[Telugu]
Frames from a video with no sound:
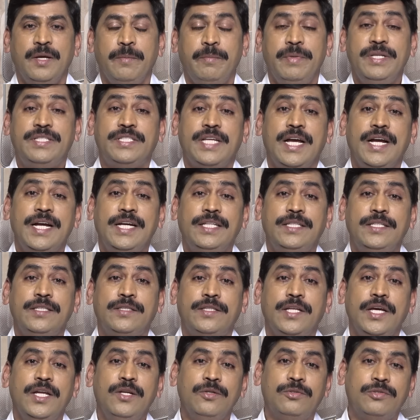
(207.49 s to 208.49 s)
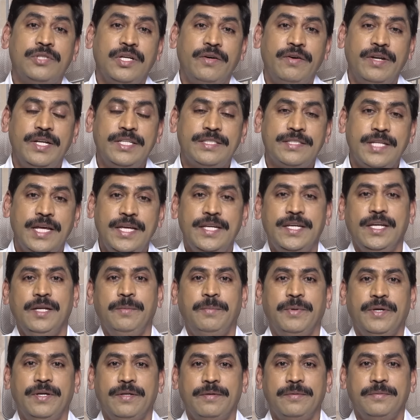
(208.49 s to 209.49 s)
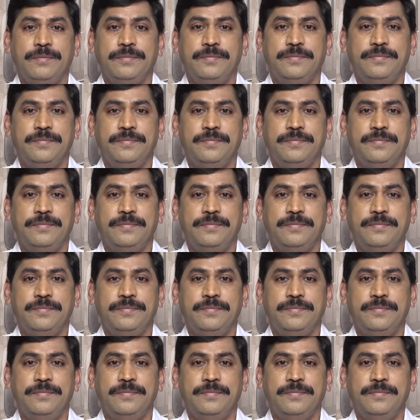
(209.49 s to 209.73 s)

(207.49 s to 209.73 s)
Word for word: మీ సంగతి తేలుస్తామనే స్థాయికి వెళ్ళిపోయారు